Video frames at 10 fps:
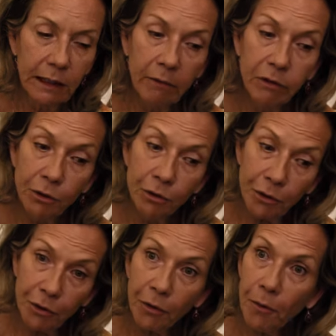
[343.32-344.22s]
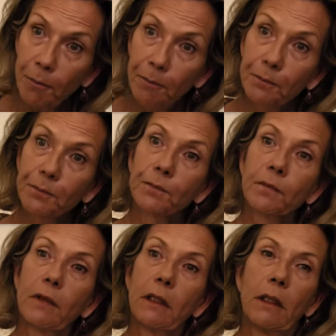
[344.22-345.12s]
C'est la voix du cœur.
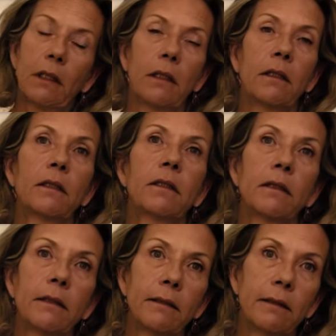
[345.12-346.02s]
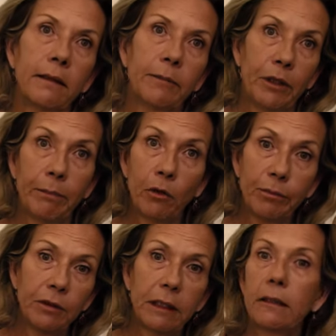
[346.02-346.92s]
et puis après, on
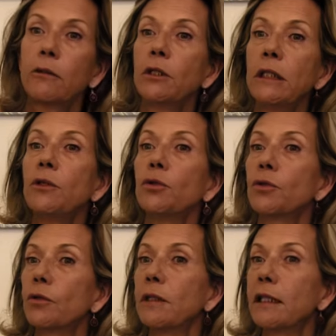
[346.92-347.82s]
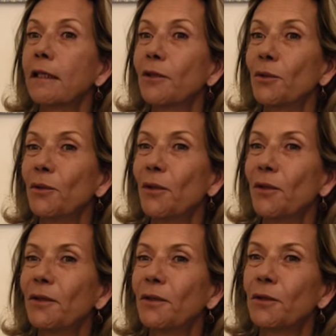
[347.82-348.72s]
peut s'interroger sur ce que c'est
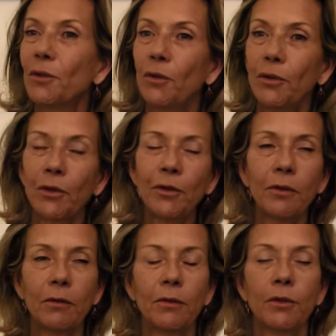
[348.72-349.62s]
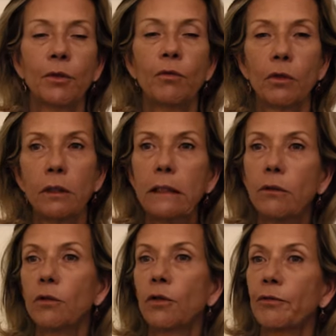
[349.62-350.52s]
que, que, le cœur. Le cœur, on connaît
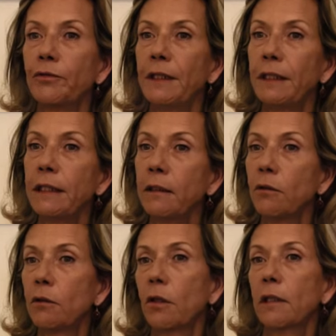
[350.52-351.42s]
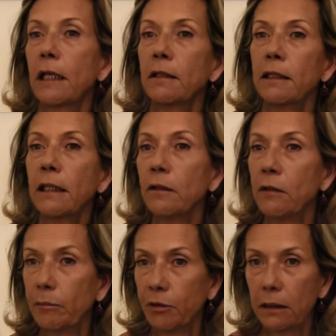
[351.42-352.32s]
notre cœur physique, notre cœur cardiaque dans
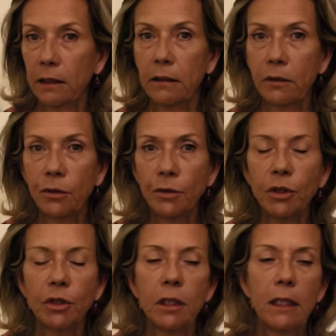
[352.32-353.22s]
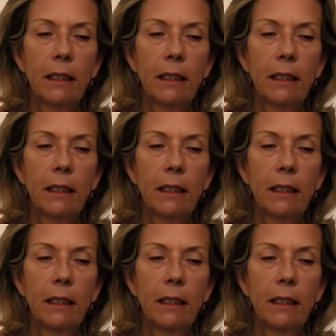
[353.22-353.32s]
la poitrine gauche.